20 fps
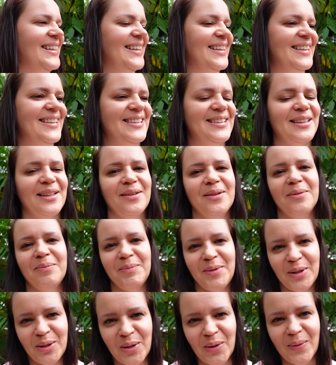Jeszcze
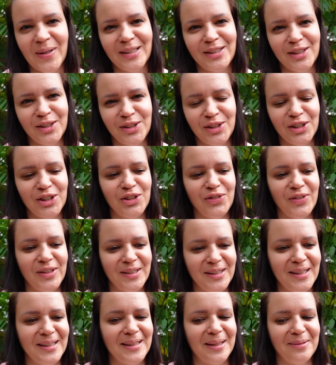Mikołaj też się
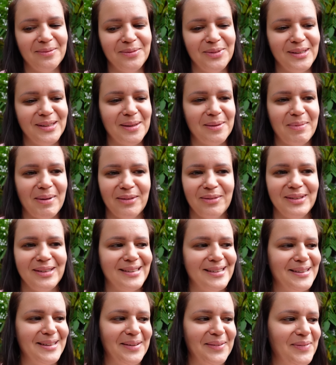świetnie tam widzę,
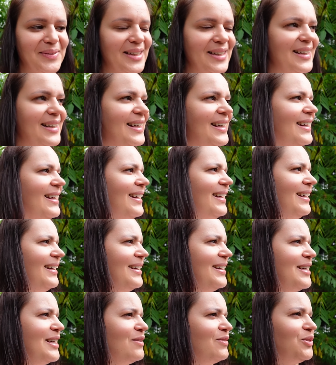bawi z nimi.
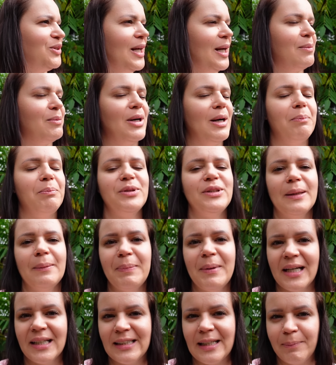Wczoraj była
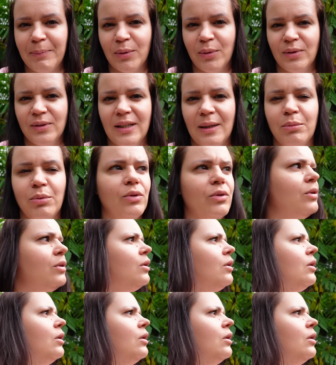przepiękna pogoda, bo...